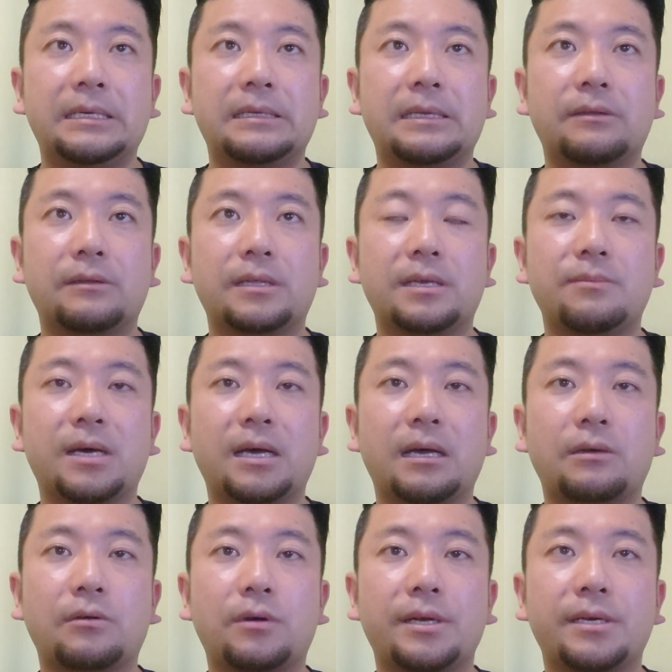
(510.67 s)
なので、
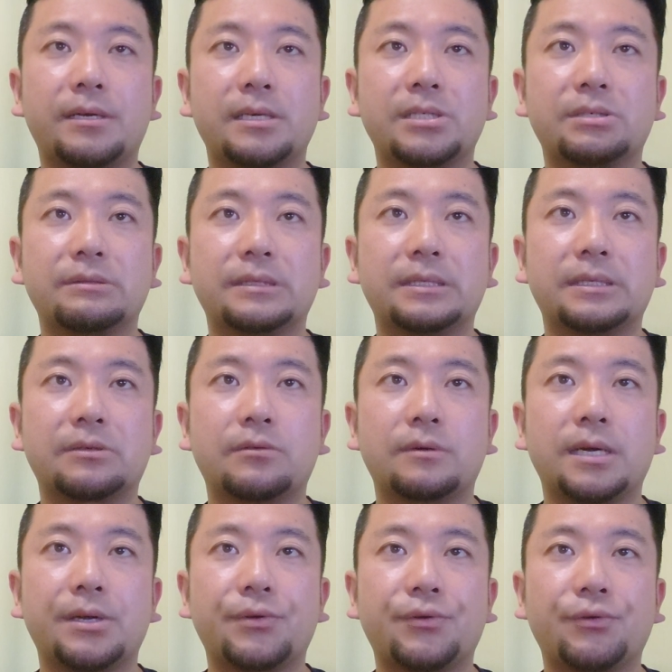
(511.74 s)
まあ、これに関してはね、今
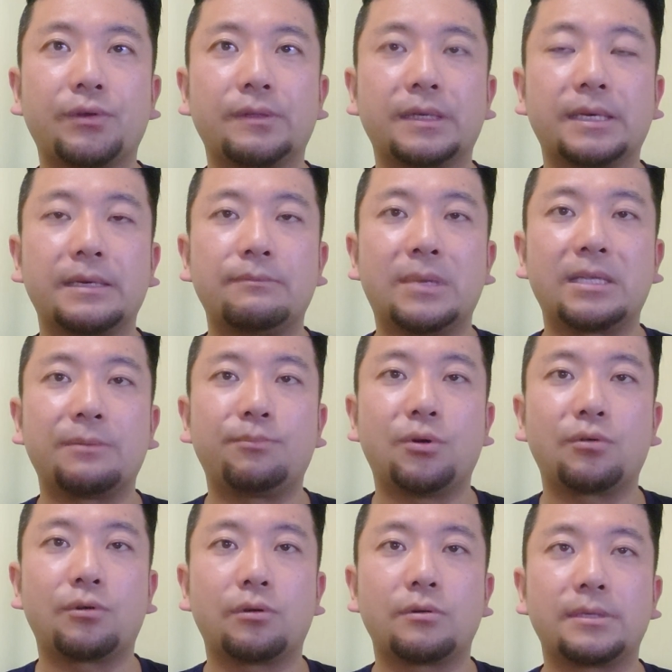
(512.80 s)
回のことで、まあ、日
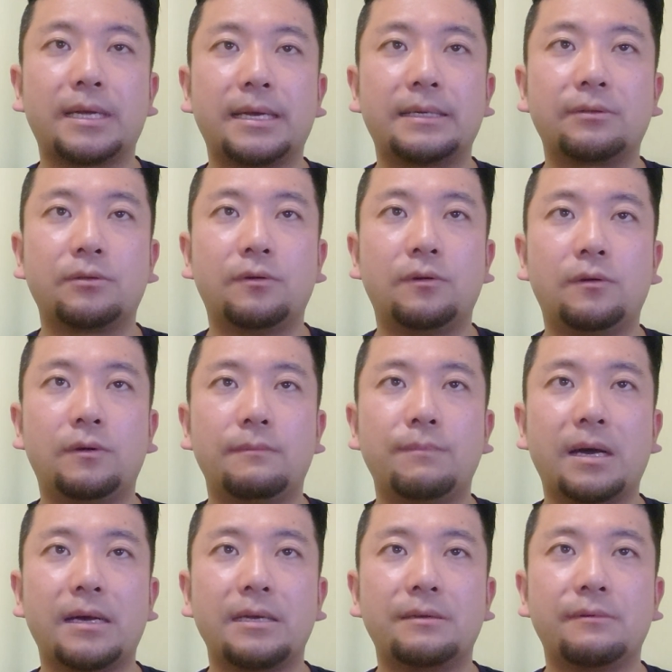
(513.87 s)
本国内の、まあ、